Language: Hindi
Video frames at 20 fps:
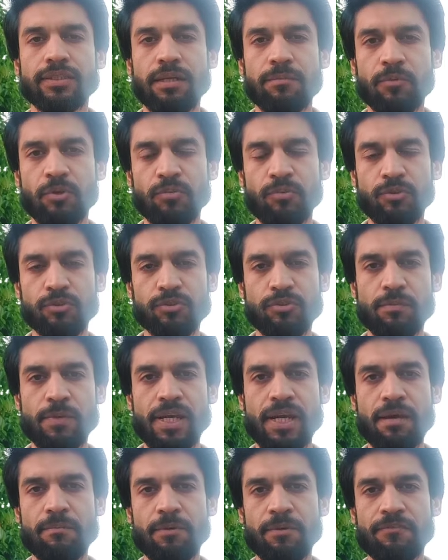असलम दोस्तों
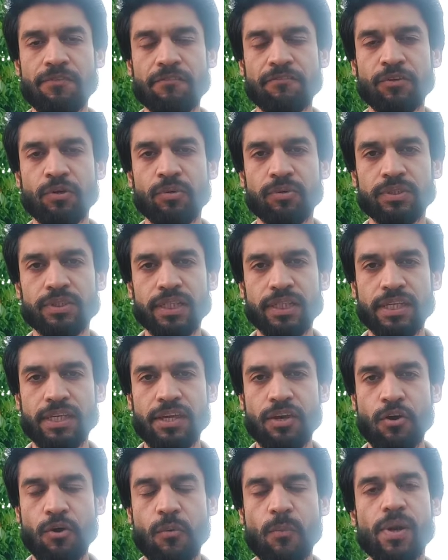मेरा नाम अरफा फिर
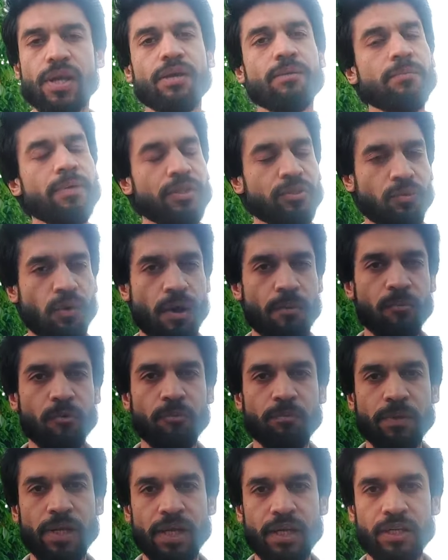जकी और वेलकम करता हूँ
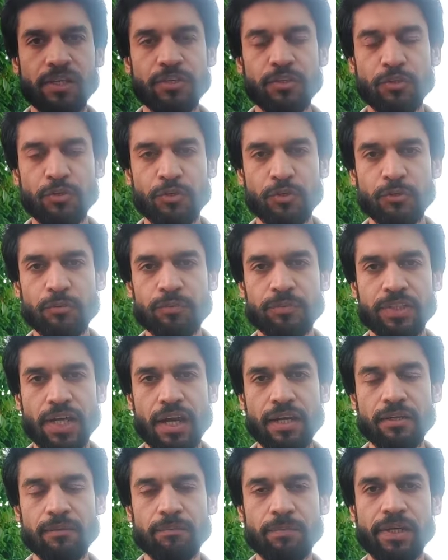आपको अपने YouTube
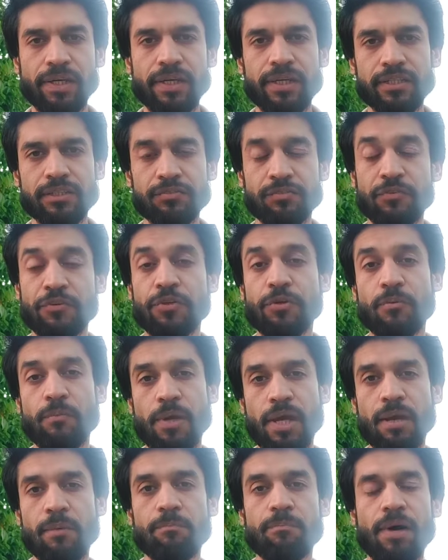चैनल पर इस वीडियो
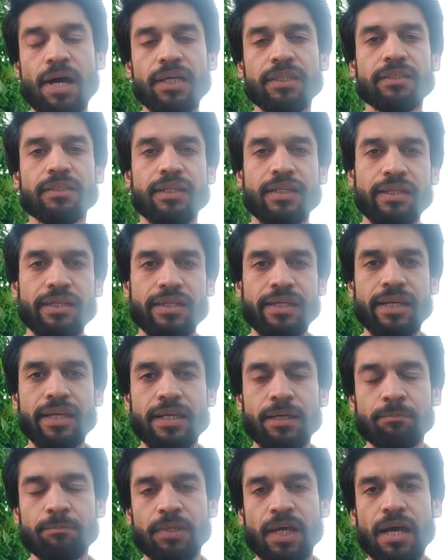में हम बात करेंगे
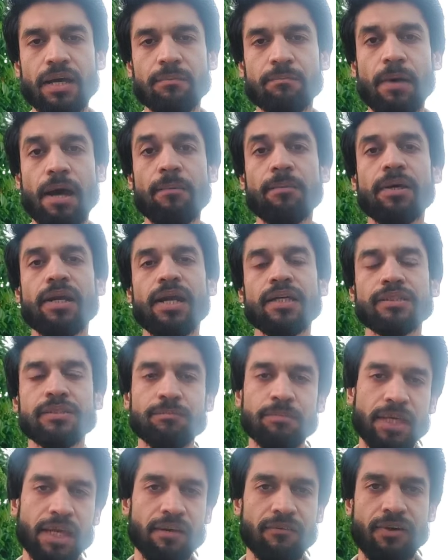कप्तान बाबर
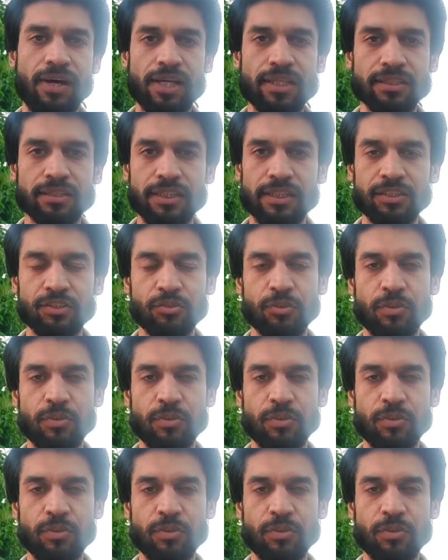आजम के हवाले से